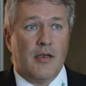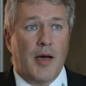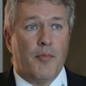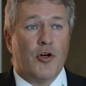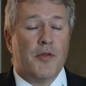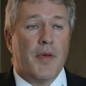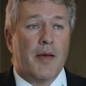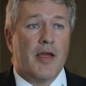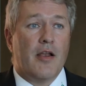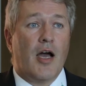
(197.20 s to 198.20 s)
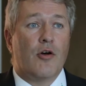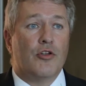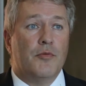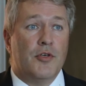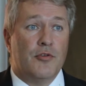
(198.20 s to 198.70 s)
la borne permet le
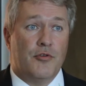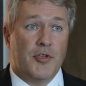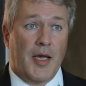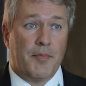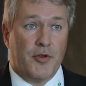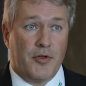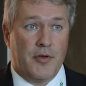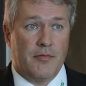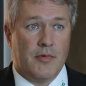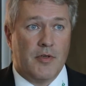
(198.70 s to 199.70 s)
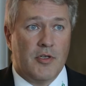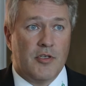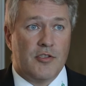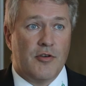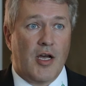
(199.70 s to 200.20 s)
raccordement de deux capteurs.
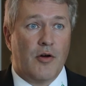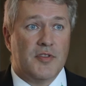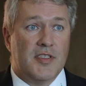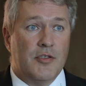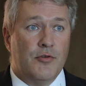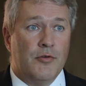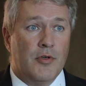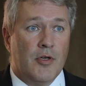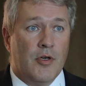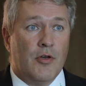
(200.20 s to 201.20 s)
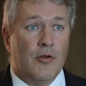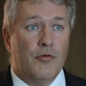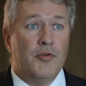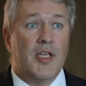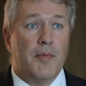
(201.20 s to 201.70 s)
Cela constitue
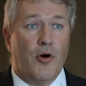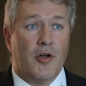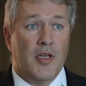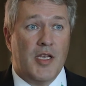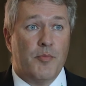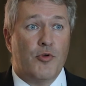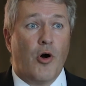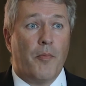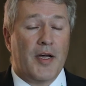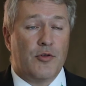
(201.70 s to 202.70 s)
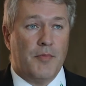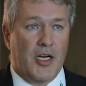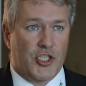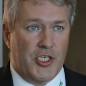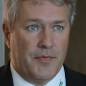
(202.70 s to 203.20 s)
l'une des bornes les plus compactes du
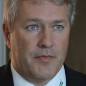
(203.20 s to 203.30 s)
marché.